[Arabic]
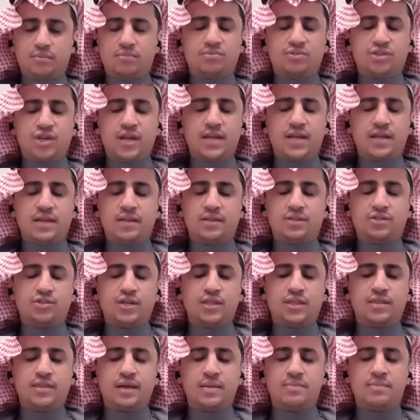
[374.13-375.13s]
جيد
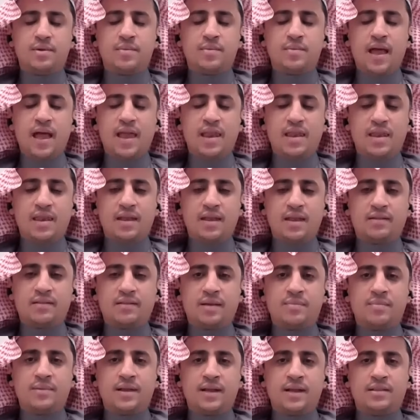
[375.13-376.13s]
جدا بما انك
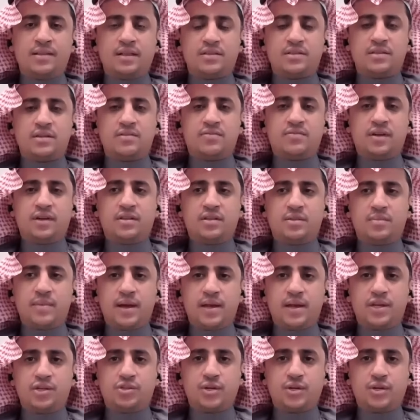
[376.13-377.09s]
تملك تصنيف ائتماني